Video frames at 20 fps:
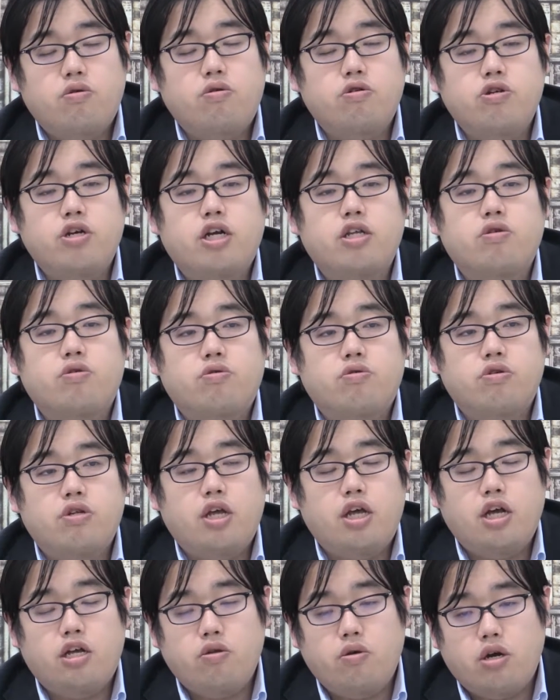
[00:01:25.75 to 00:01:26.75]
考書をやっておく
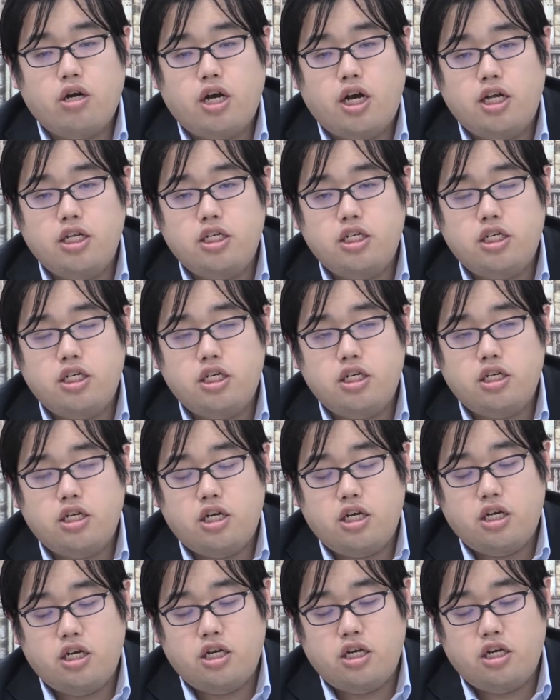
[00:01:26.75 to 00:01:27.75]
であとは漢字、
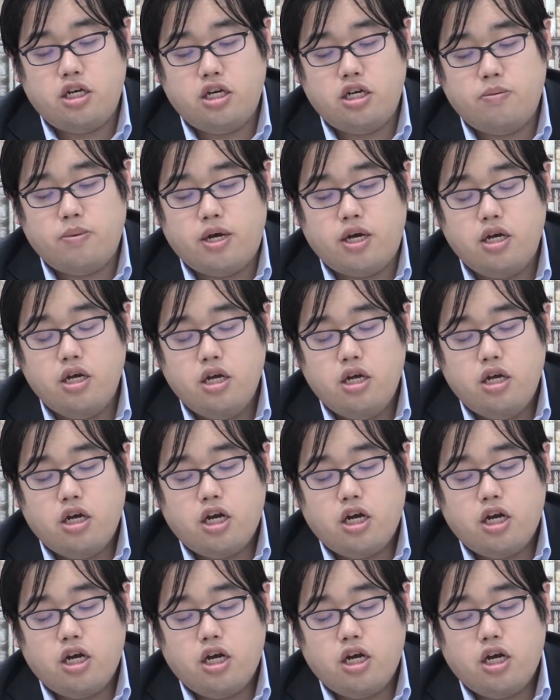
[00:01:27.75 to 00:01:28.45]
えー、まあ、